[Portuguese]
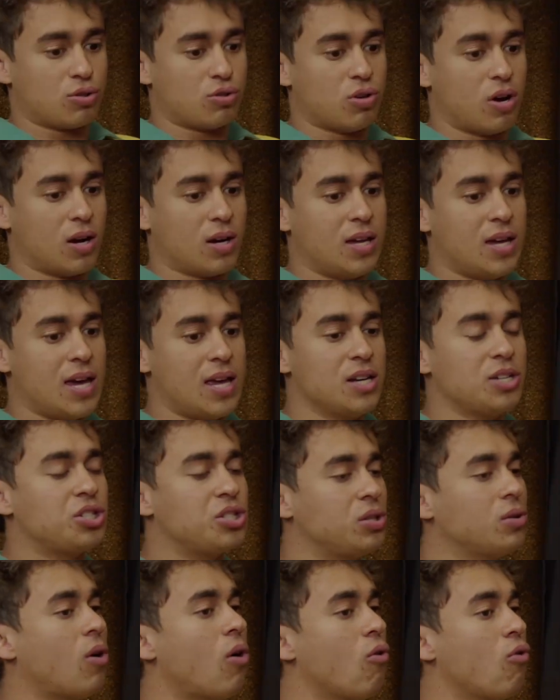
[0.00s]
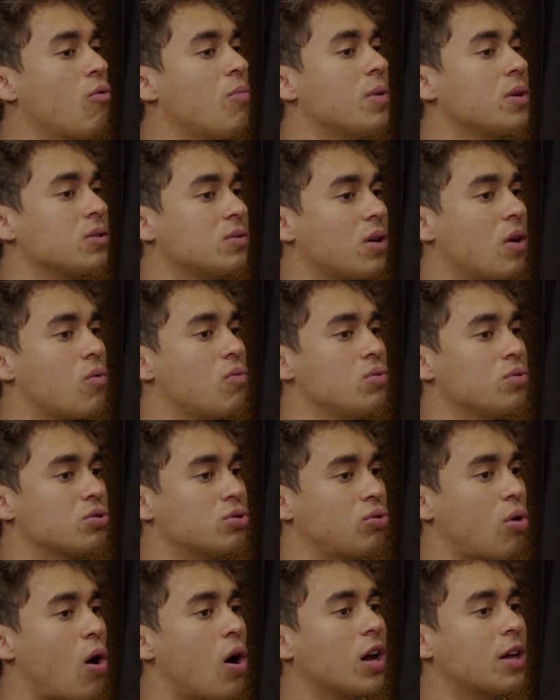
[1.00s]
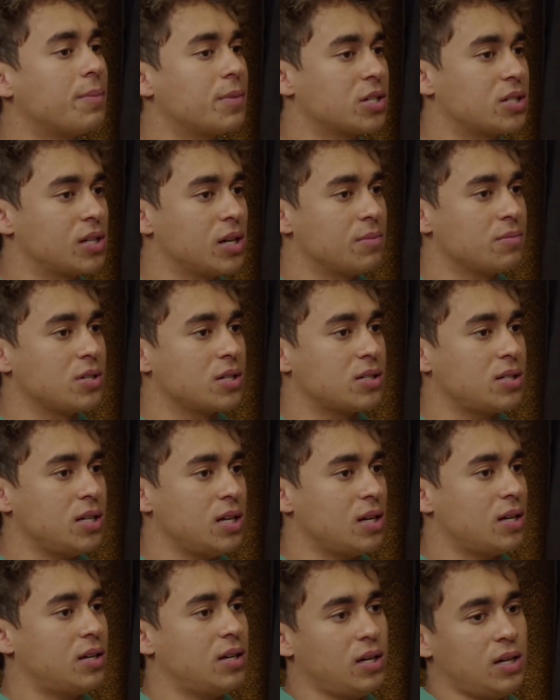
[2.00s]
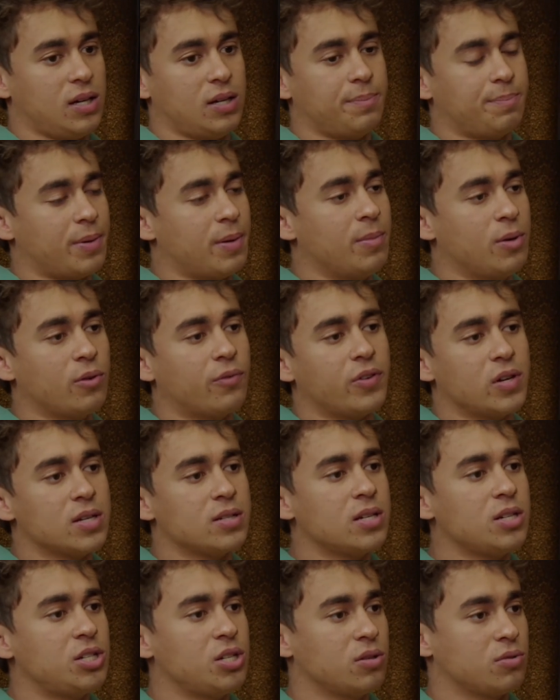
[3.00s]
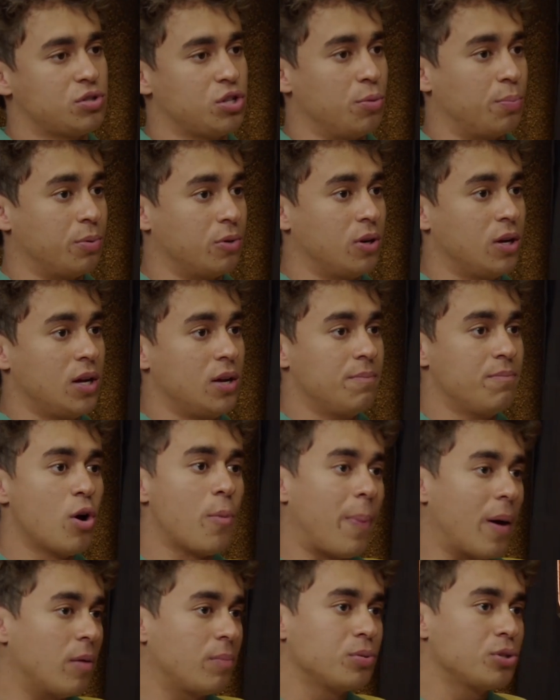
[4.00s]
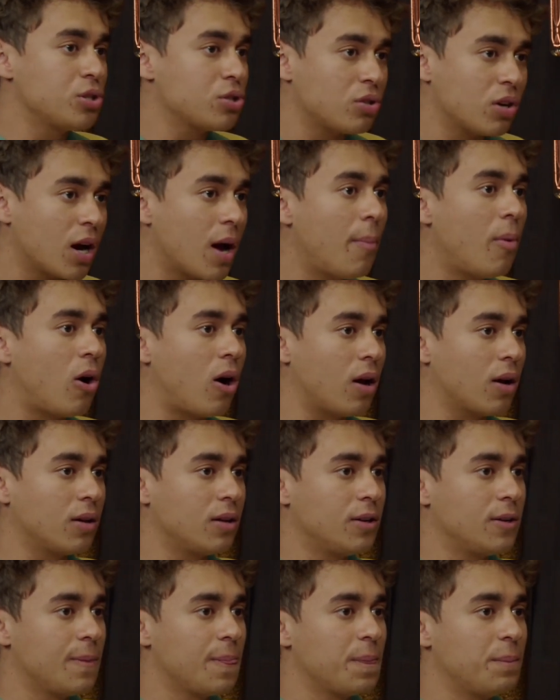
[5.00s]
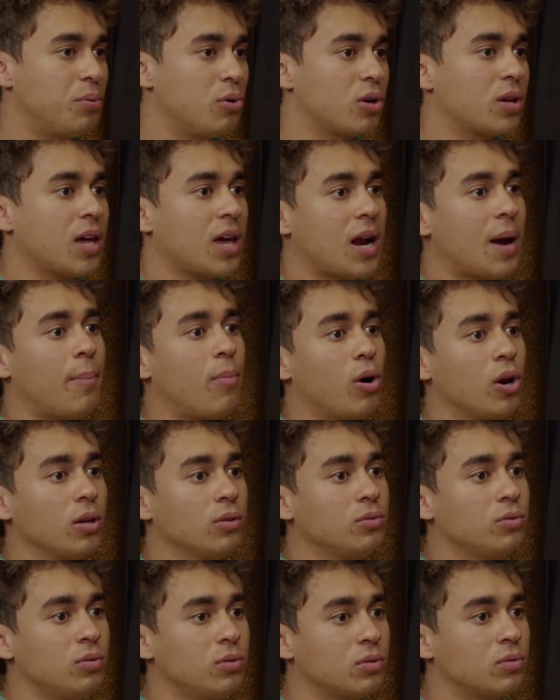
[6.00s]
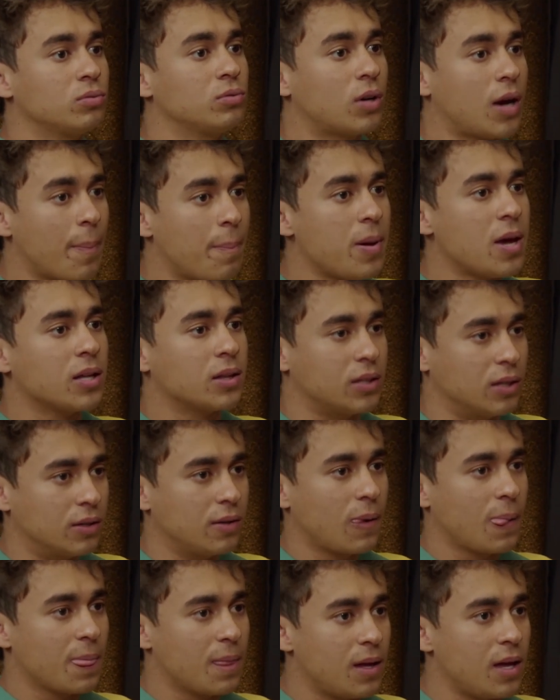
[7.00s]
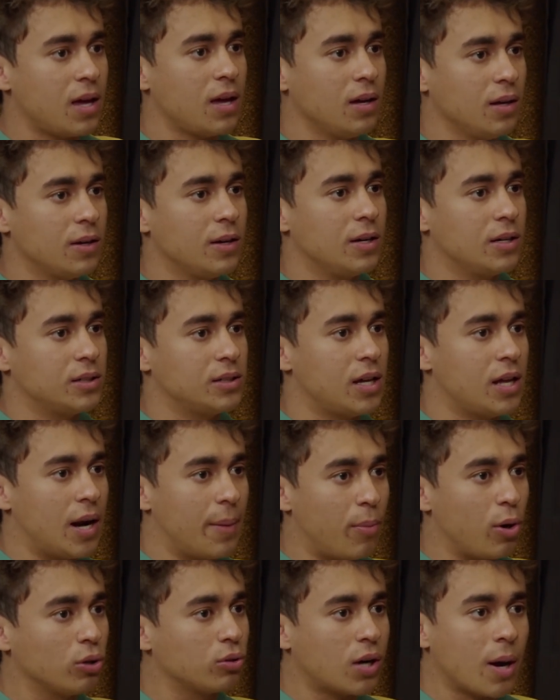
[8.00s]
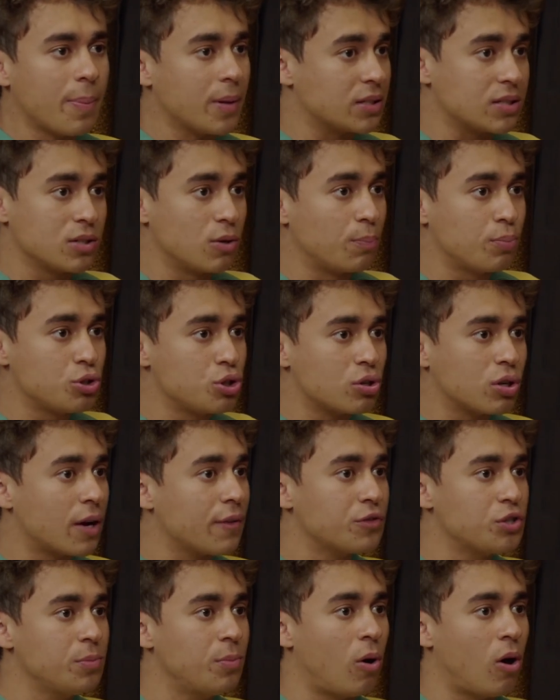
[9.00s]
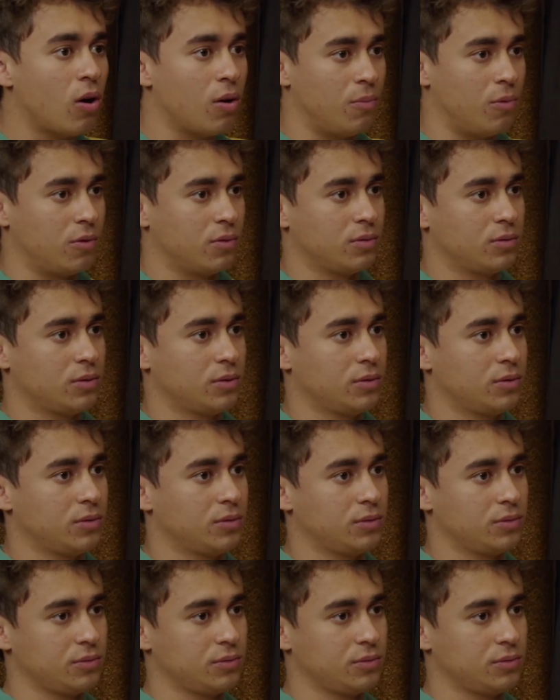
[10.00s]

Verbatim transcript: só que eles tinham algumas, alguns dogmas, digamos assim, que pra mim não fazia sentido. Tipo, meu pai não podia jogar bola, porque era a bola do, do capeta. É. Era a bola do capeta, não podia jogar Ô, Nicolas, eu fui, quando eu era